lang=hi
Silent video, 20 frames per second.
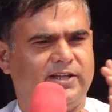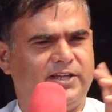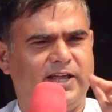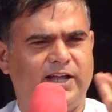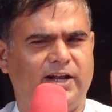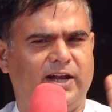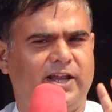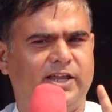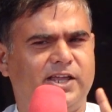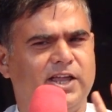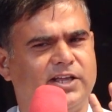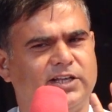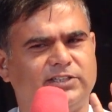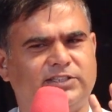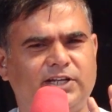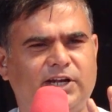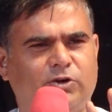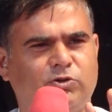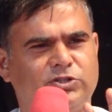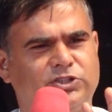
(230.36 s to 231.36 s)
ये नहीं कि
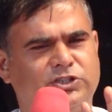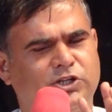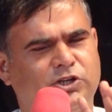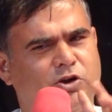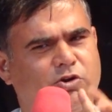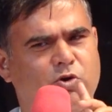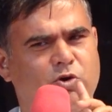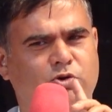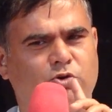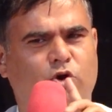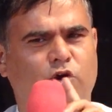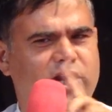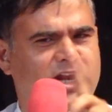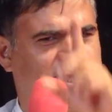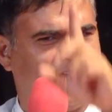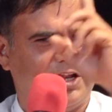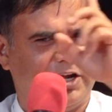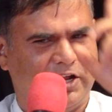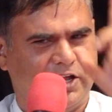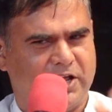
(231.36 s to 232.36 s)
किसी ने किसी में कोई
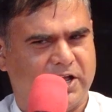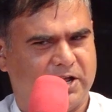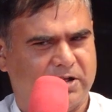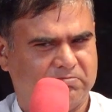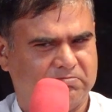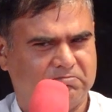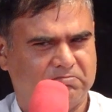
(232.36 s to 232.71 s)
गोलियां देनी है